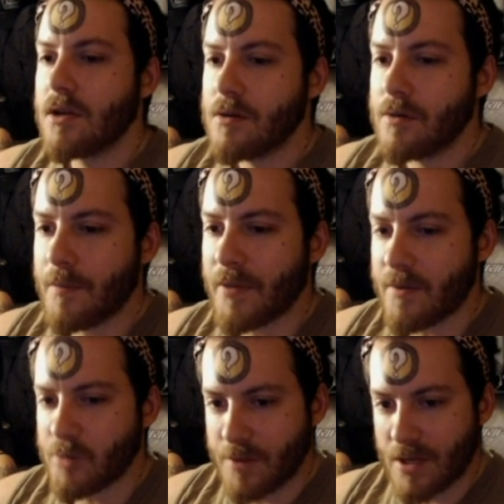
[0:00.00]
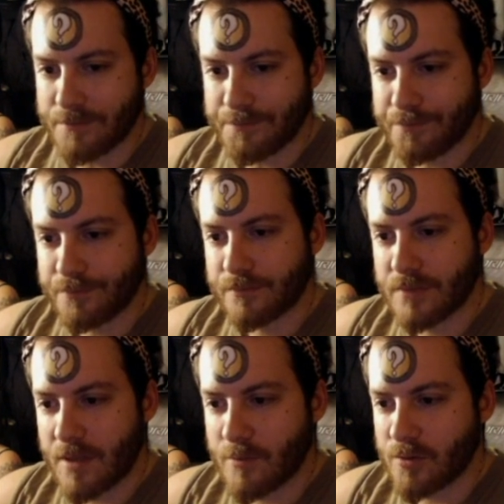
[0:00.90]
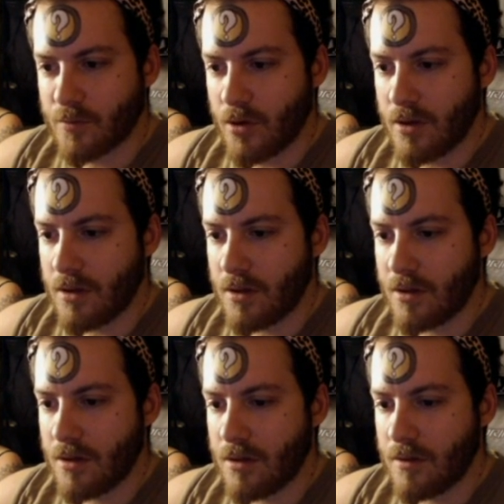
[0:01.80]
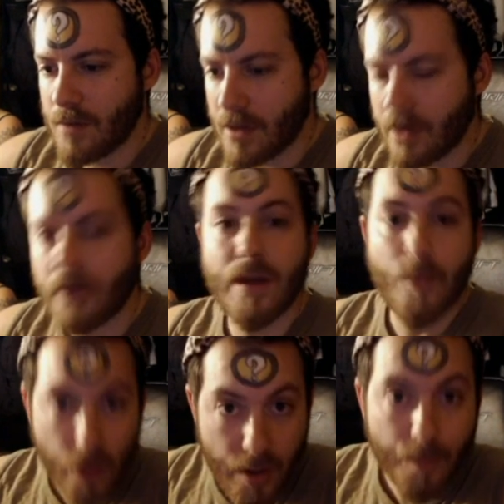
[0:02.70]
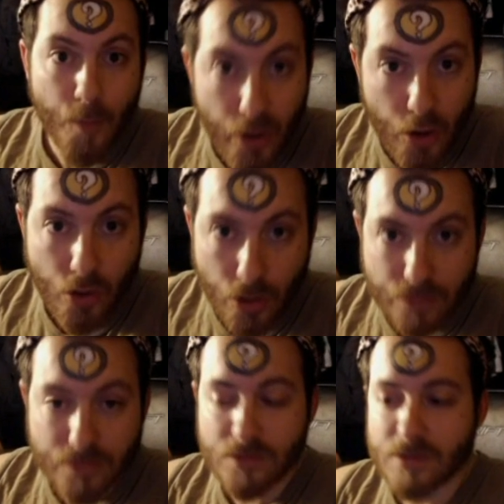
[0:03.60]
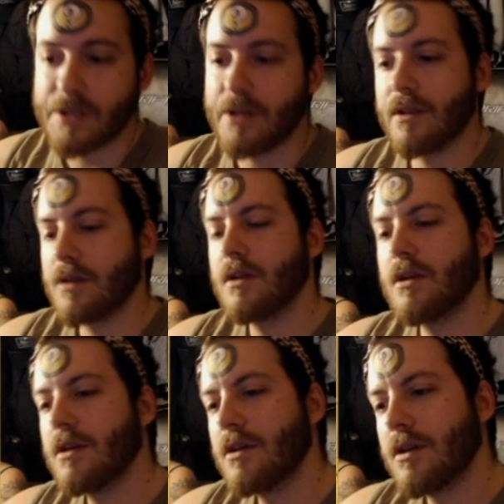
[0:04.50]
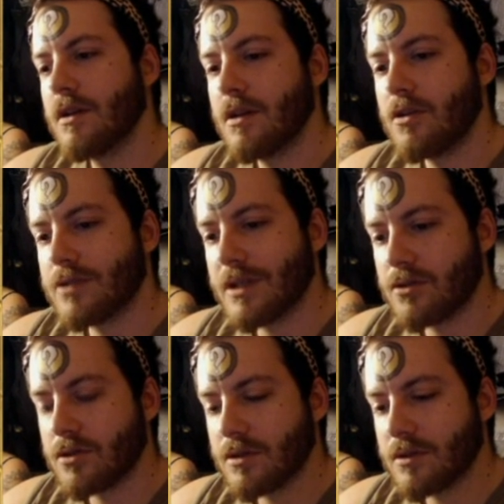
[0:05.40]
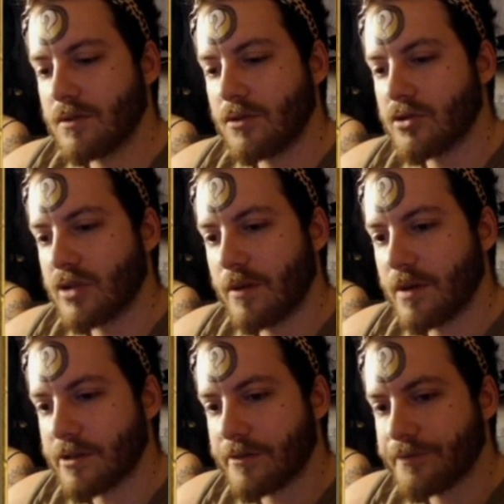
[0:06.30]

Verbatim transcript: Empezamos bien. Empezamos muy bien. Ironía modeón, ¿no? Que se dice. Los textos, es cuando lo escribes.